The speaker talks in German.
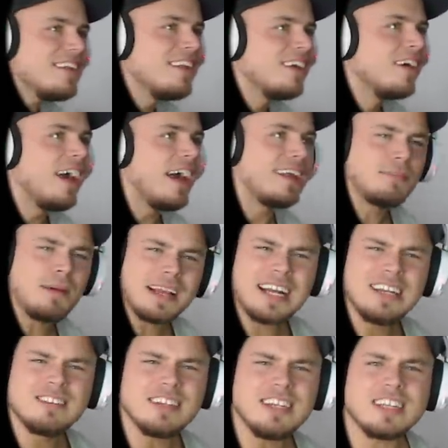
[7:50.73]
Sinn. Es
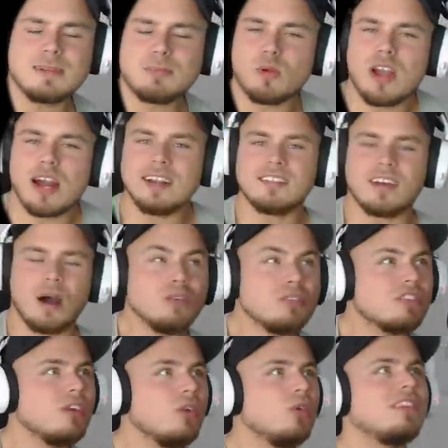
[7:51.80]
macht keinen Sinn. Ich habe doch gar nichts
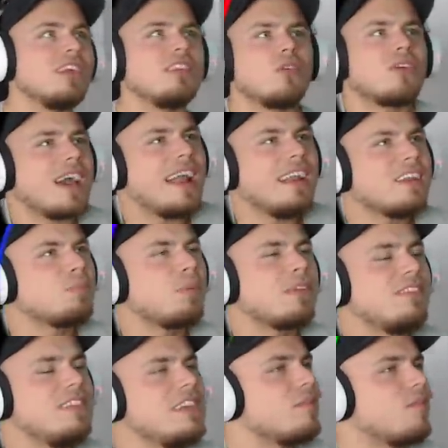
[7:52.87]
ausgelöst. Da ist doch gar nichts
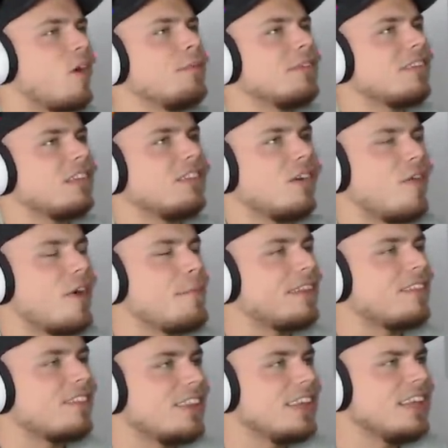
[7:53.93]
passiert. Warum ist da jetzt auf
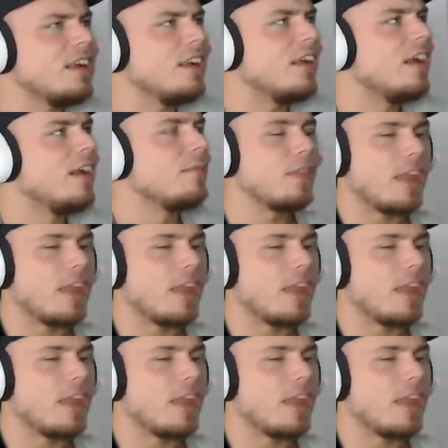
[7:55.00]
einmal ein Ziel?